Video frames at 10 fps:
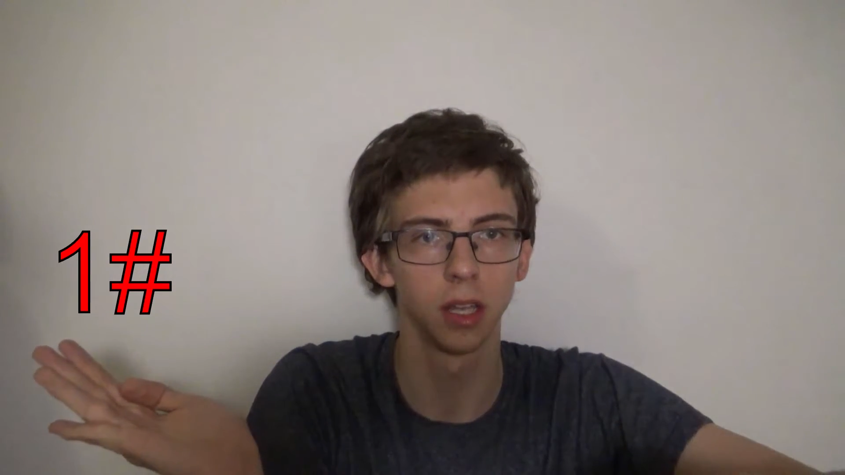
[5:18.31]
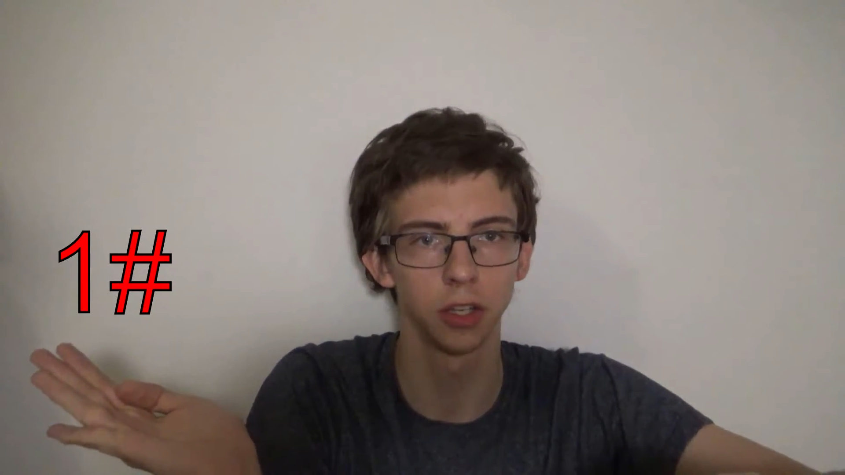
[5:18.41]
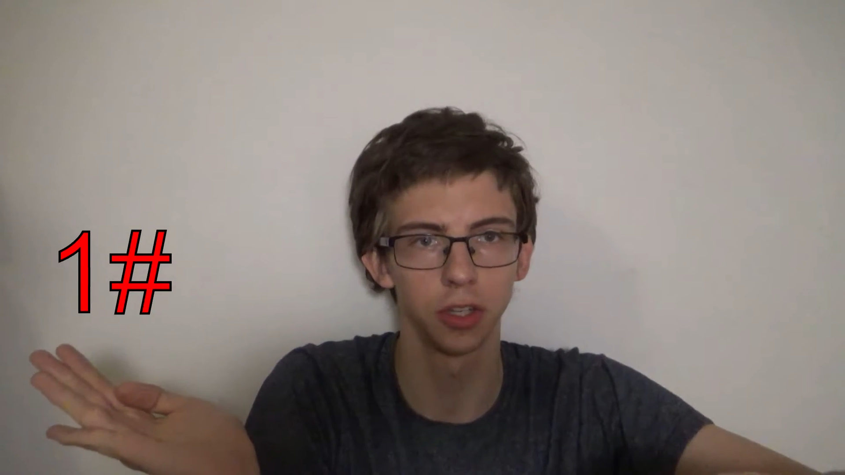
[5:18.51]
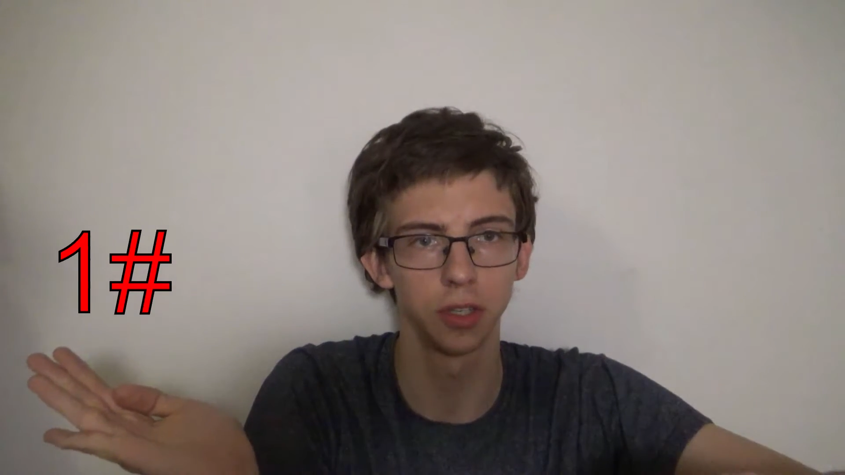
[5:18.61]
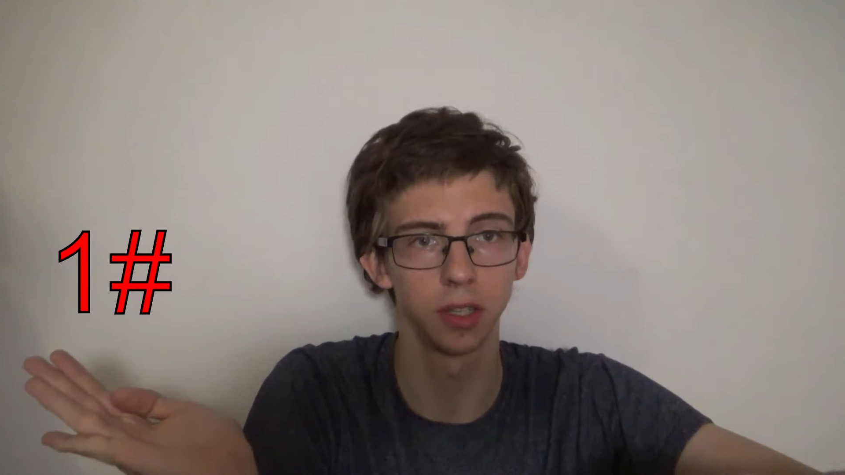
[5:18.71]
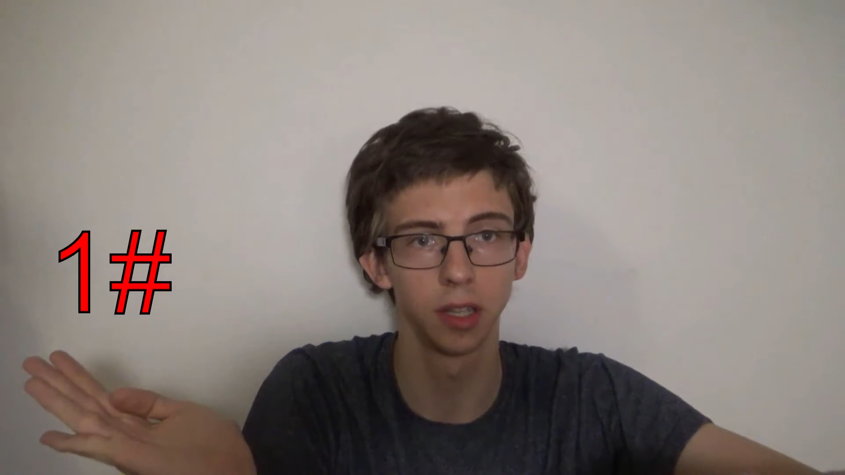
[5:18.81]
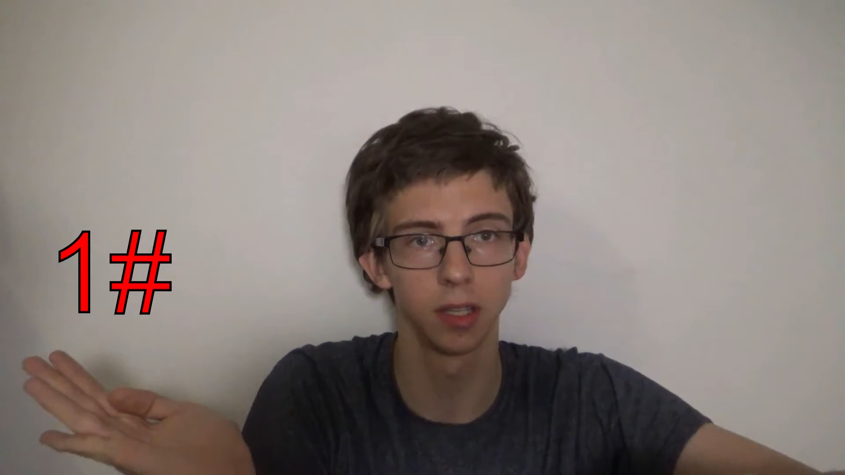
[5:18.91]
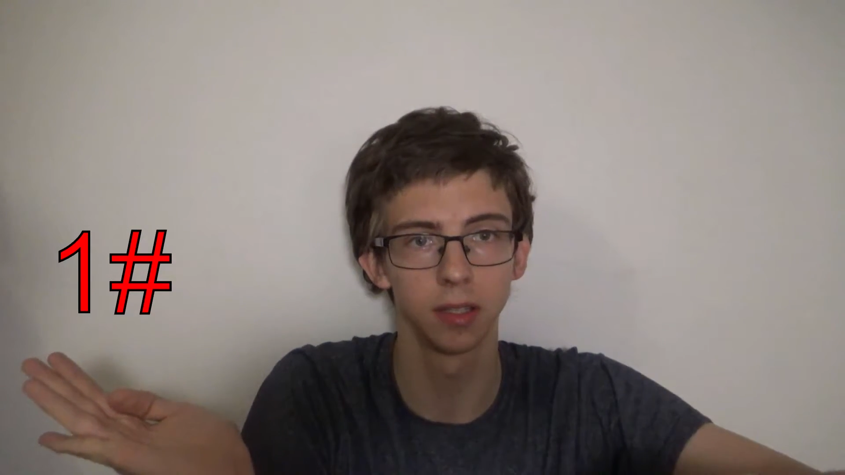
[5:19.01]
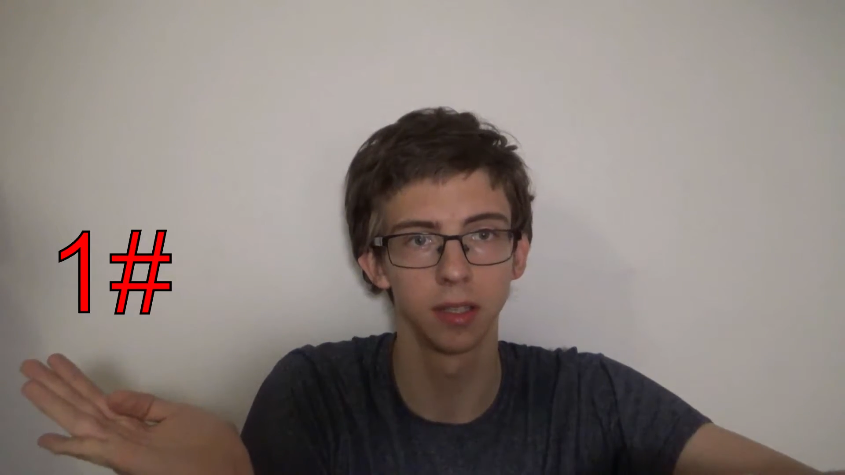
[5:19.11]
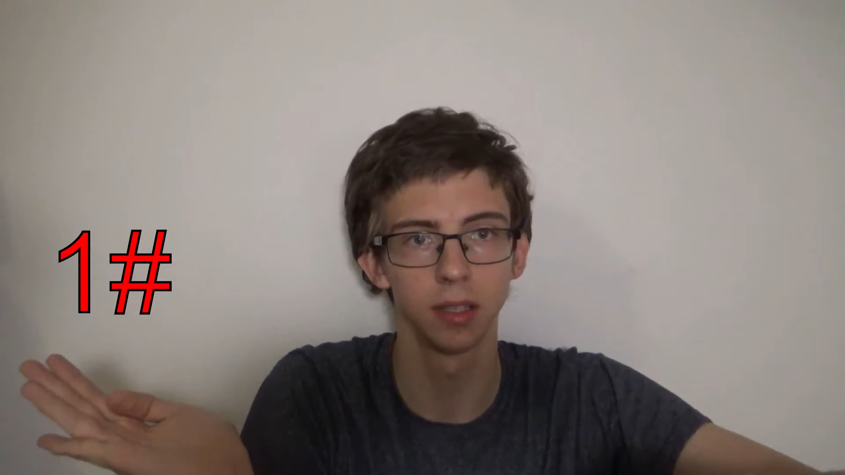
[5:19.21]
naszej
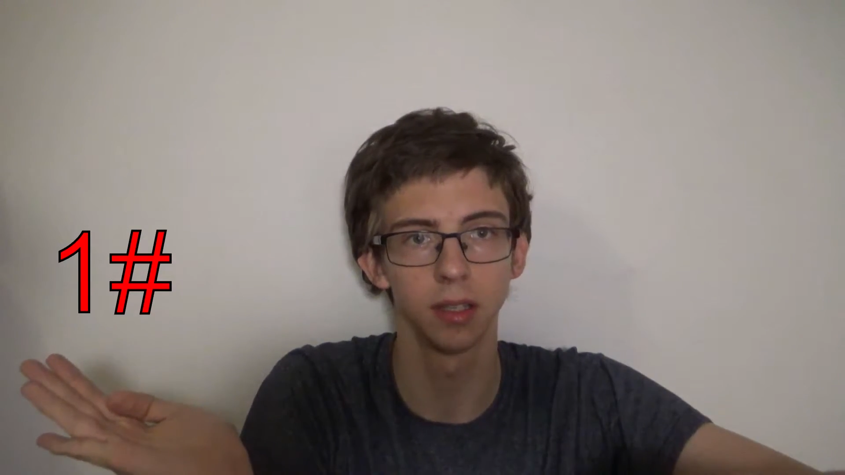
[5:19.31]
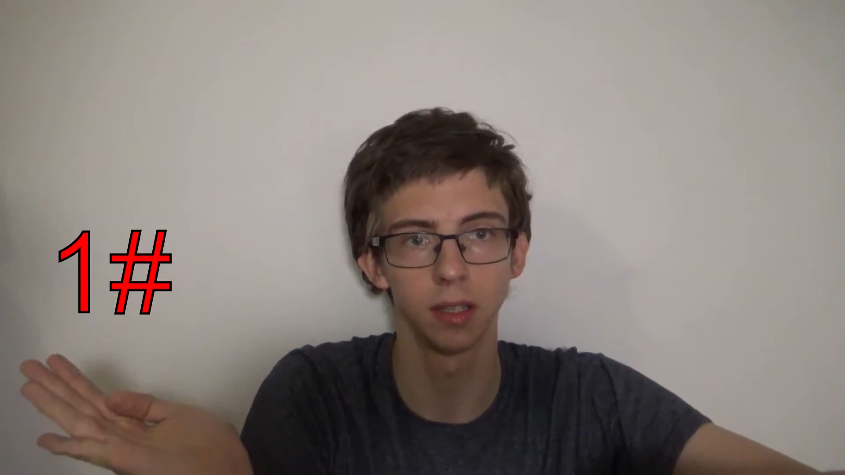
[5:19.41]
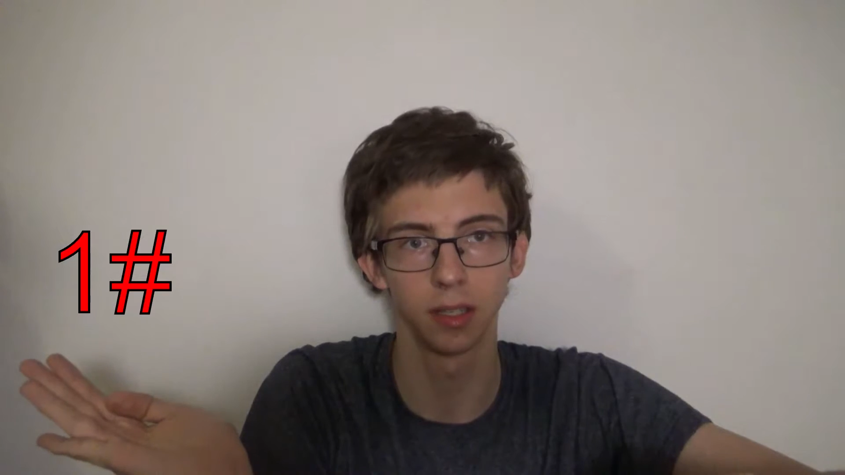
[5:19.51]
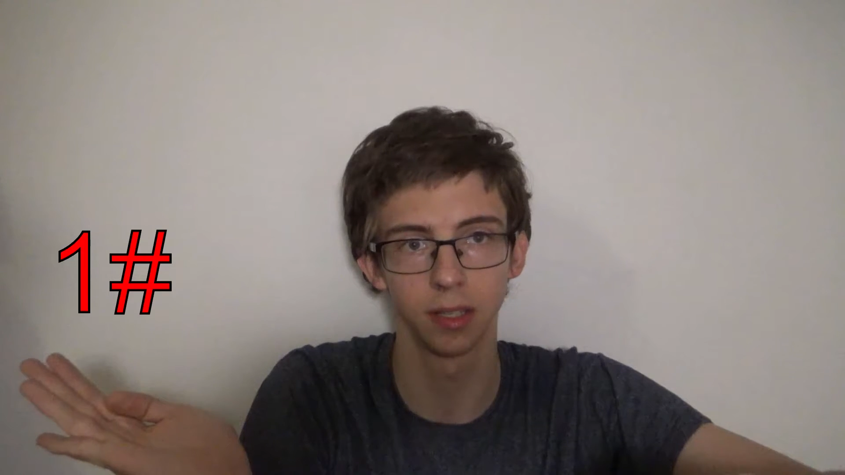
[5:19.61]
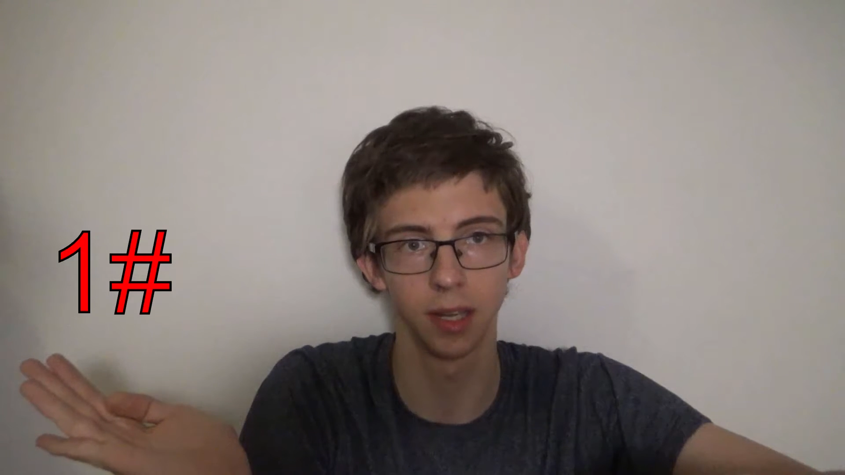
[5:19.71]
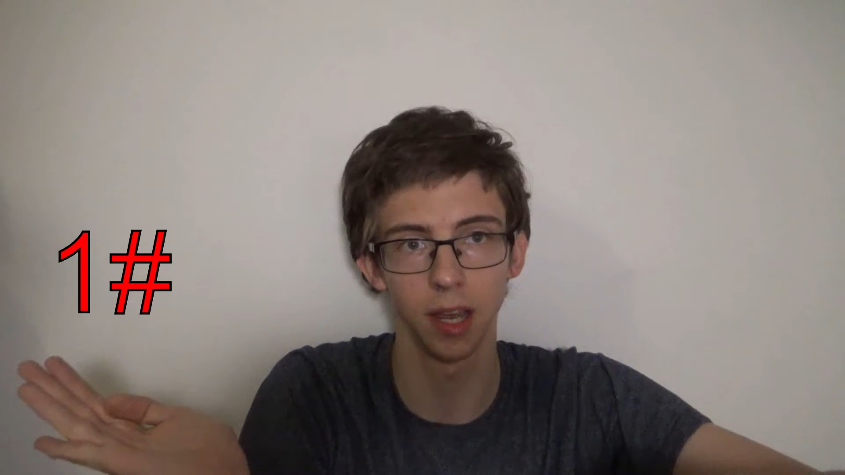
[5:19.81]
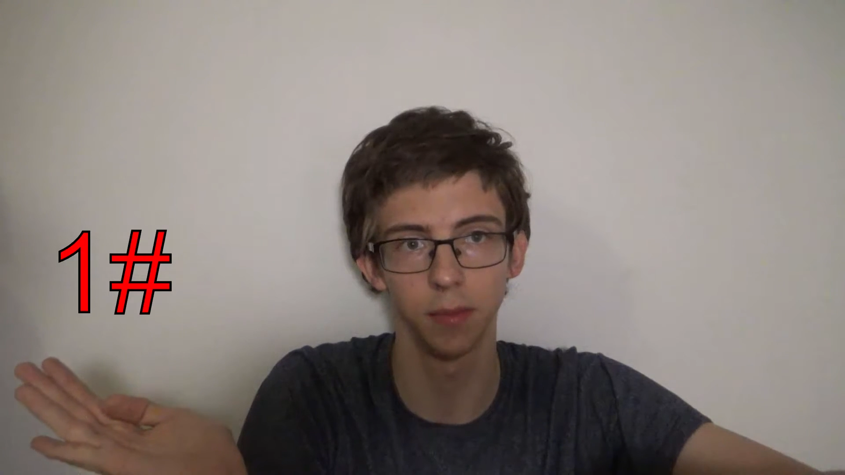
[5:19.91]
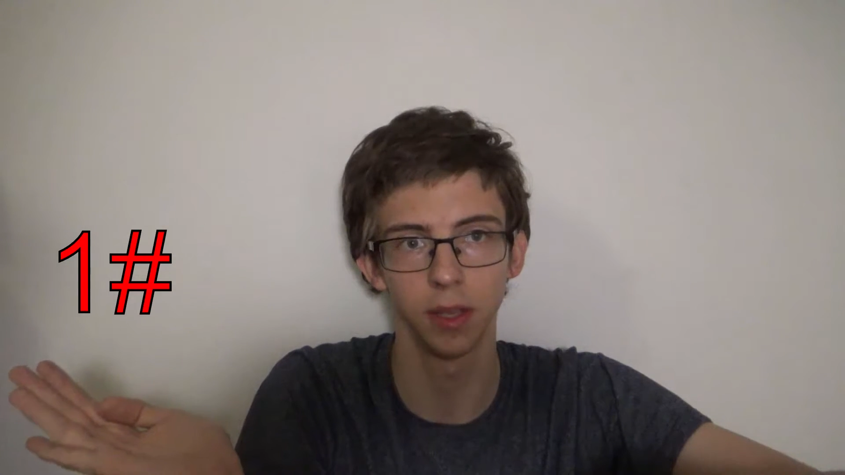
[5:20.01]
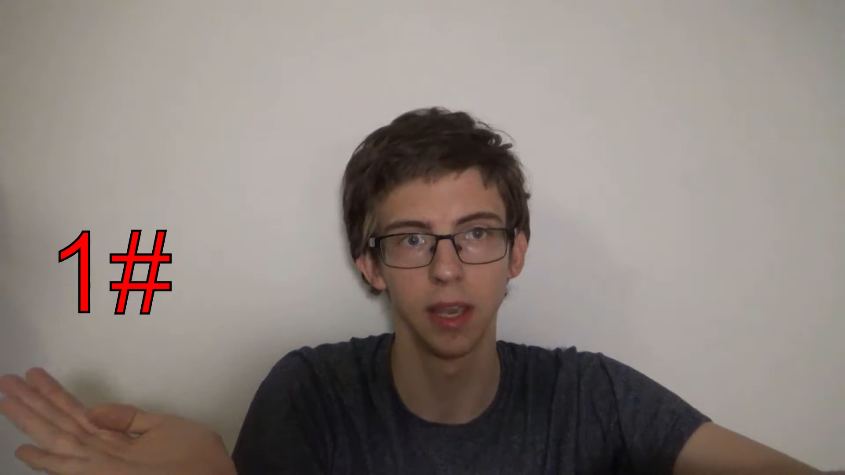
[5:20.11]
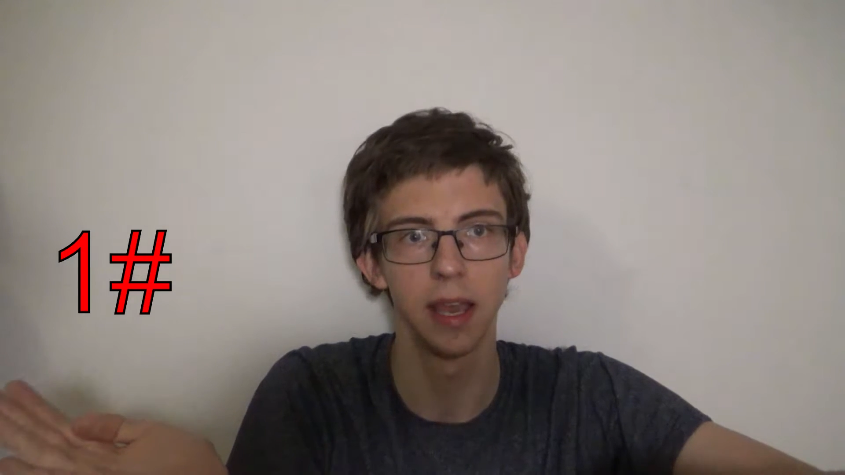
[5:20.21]
syntezy jest za nami.